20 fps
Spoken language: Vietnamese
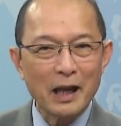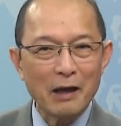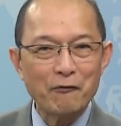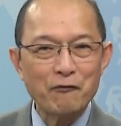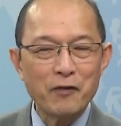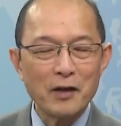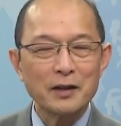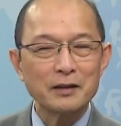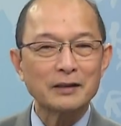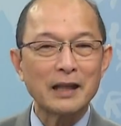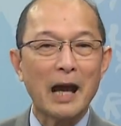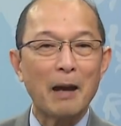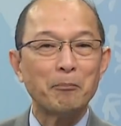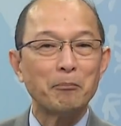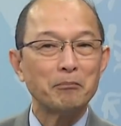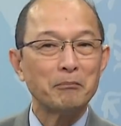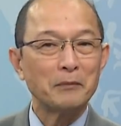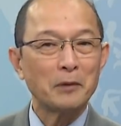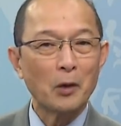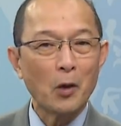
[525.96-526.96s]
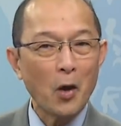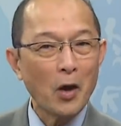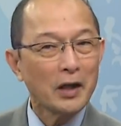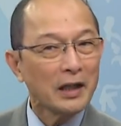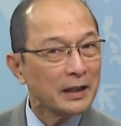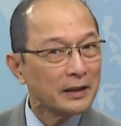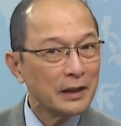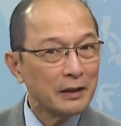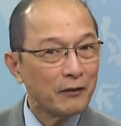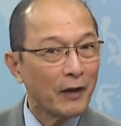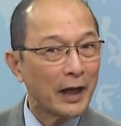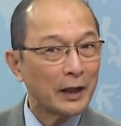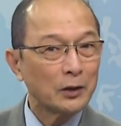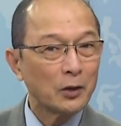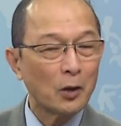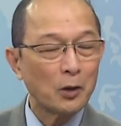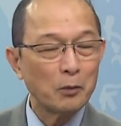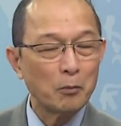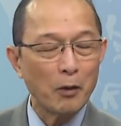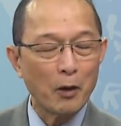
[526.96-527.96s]
là phức tạp, nói là như vậy
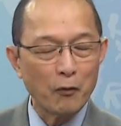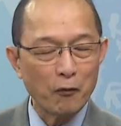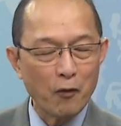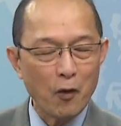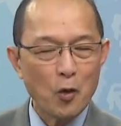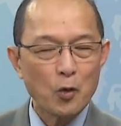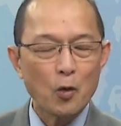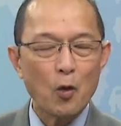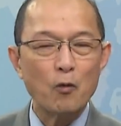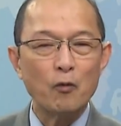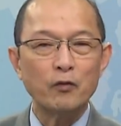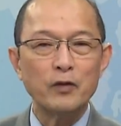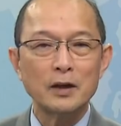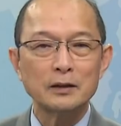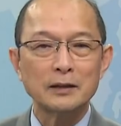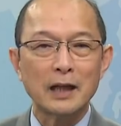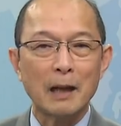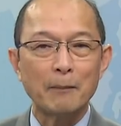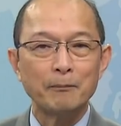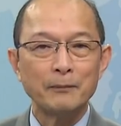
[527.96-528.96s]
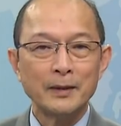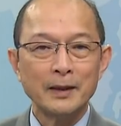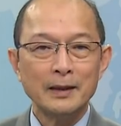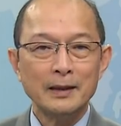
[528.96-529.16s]
thôi mà vô cùng phức tạp.